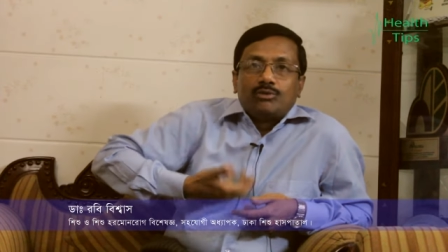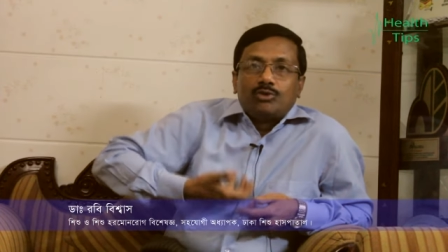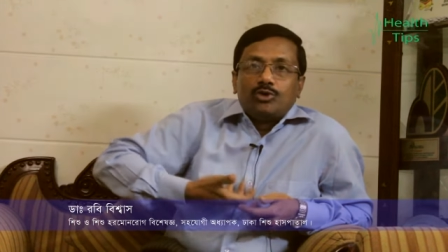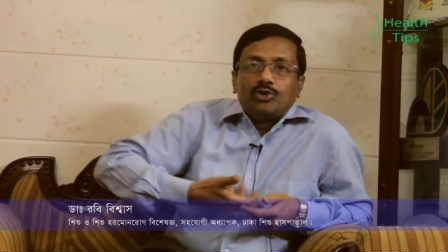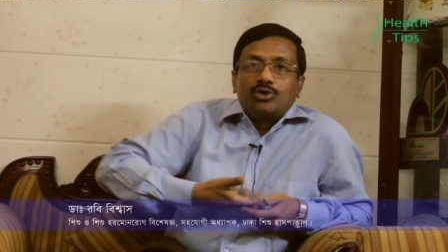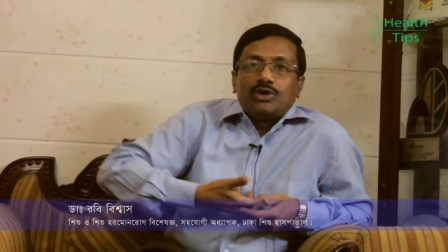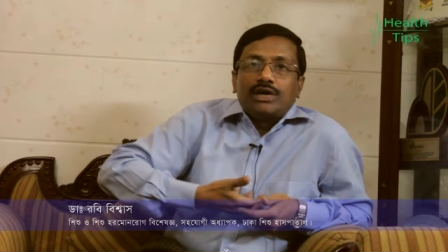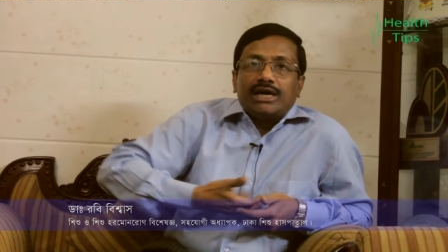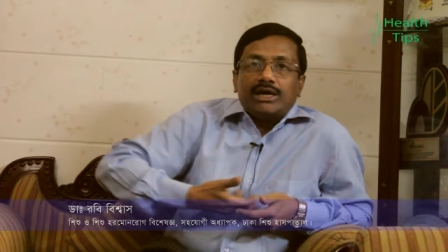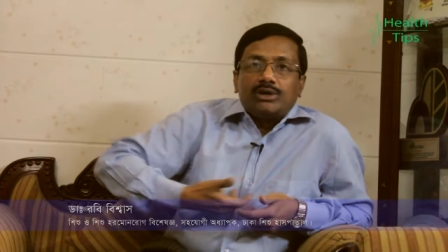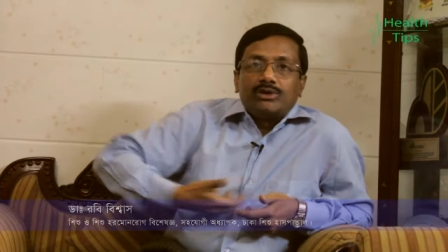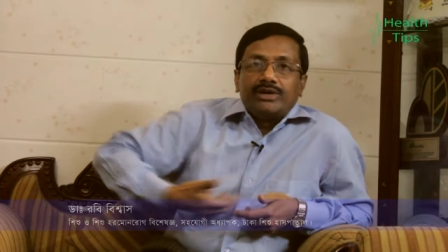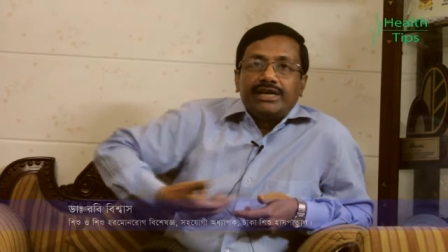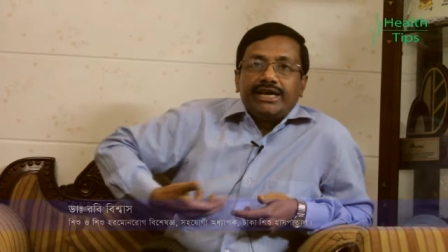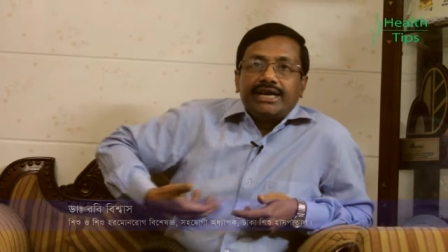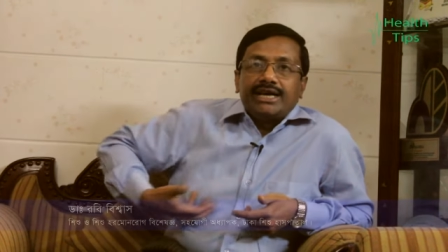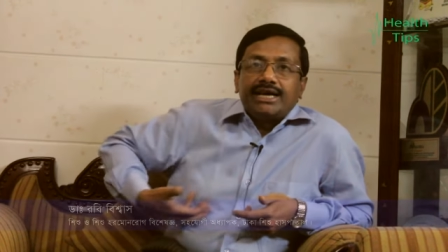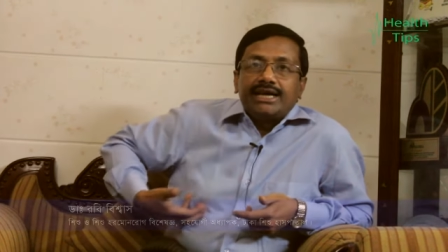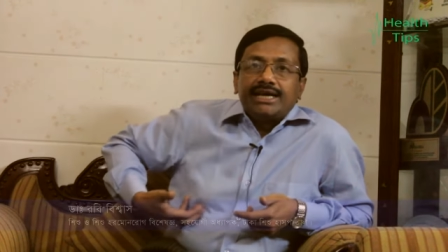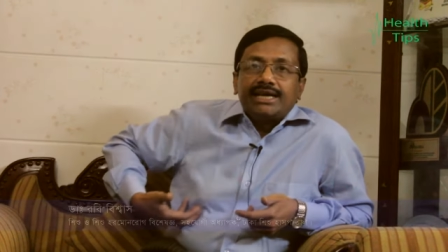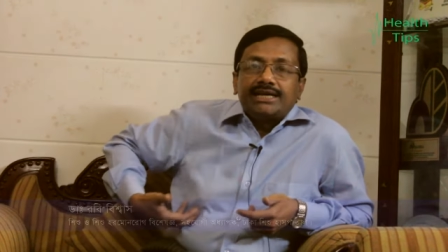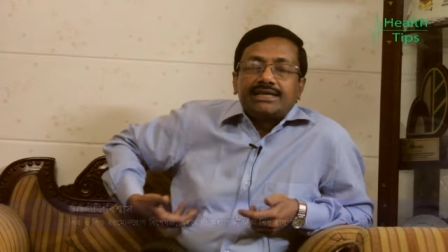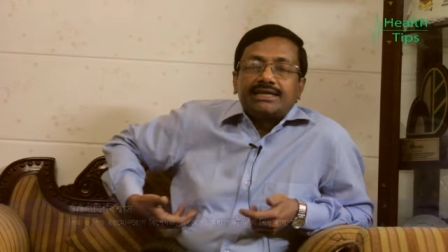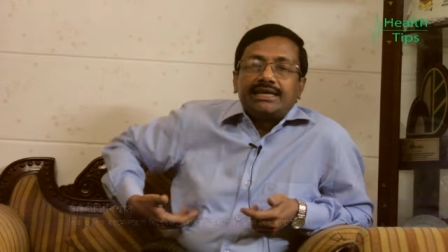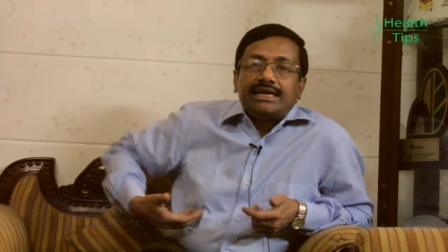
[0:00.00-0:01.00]
কোনো কারণে
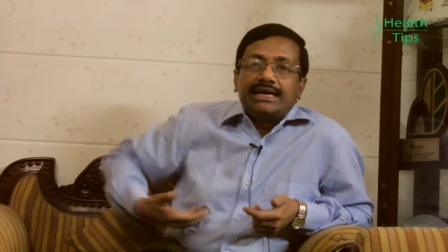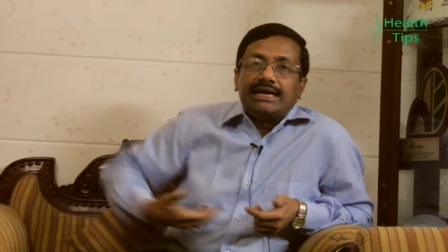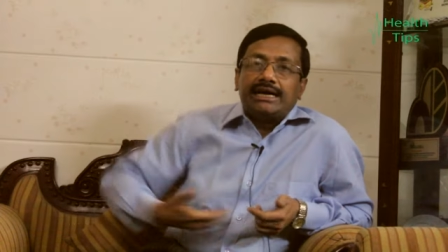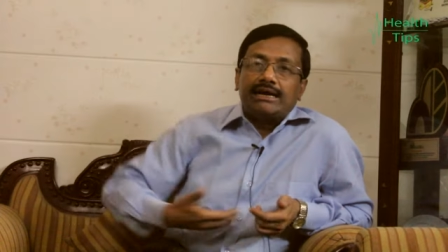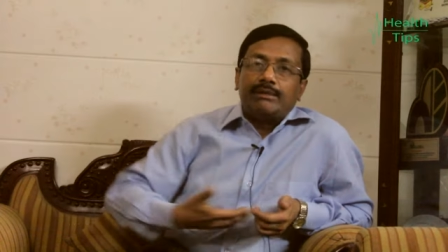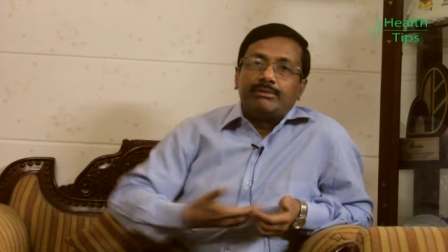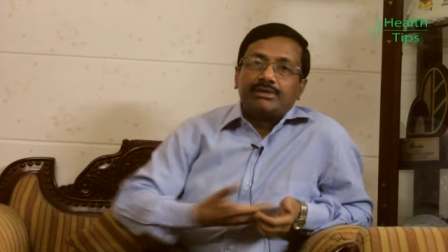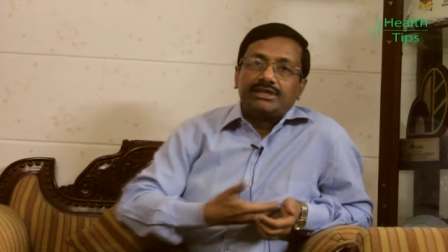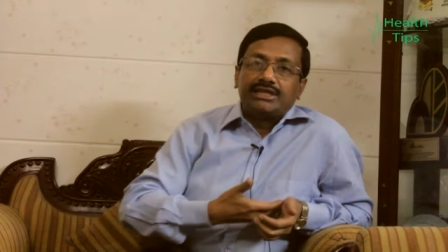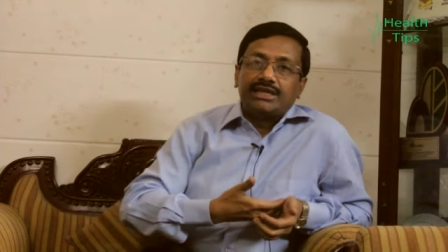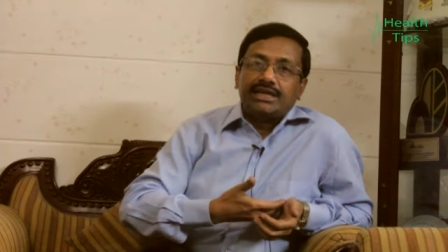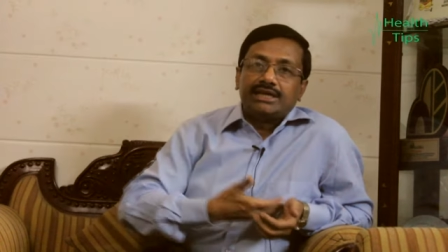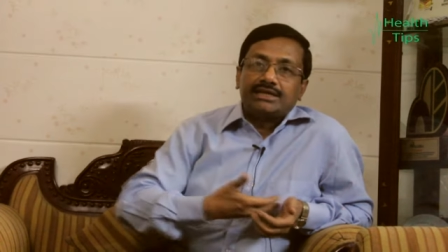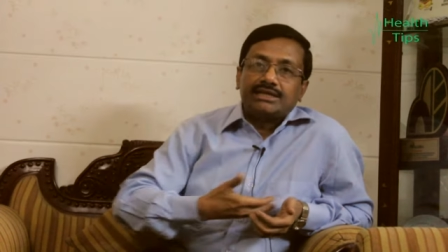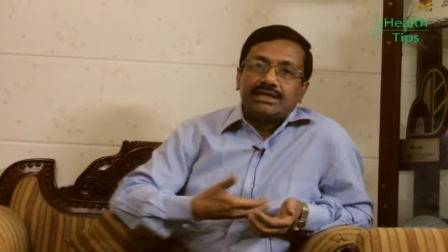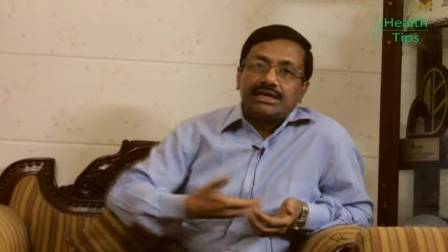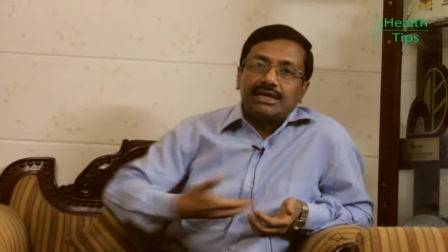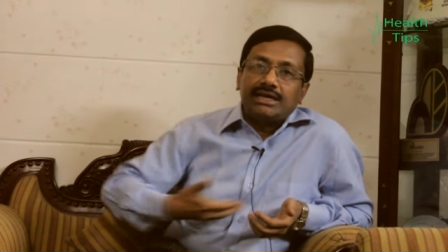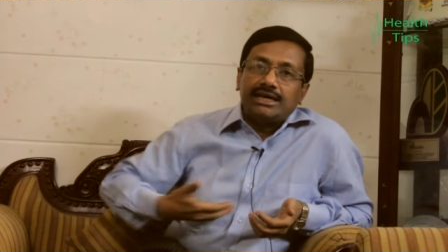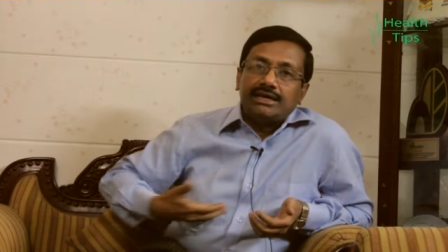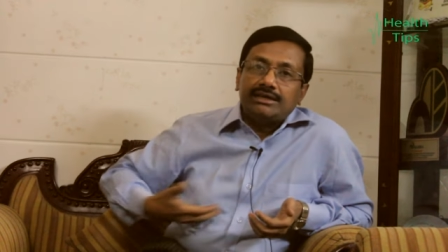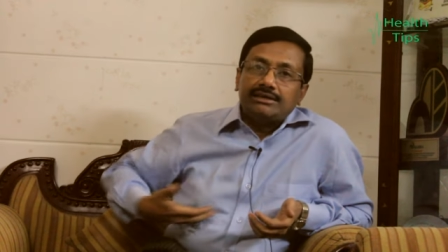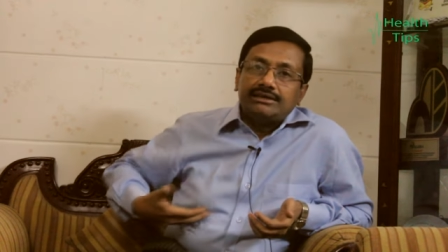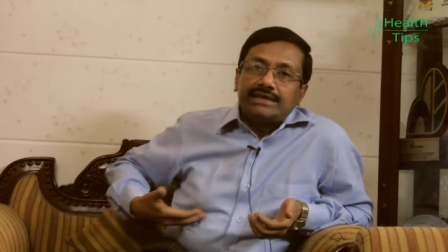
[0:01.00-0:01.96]
এখানে একটা আমাদের একটা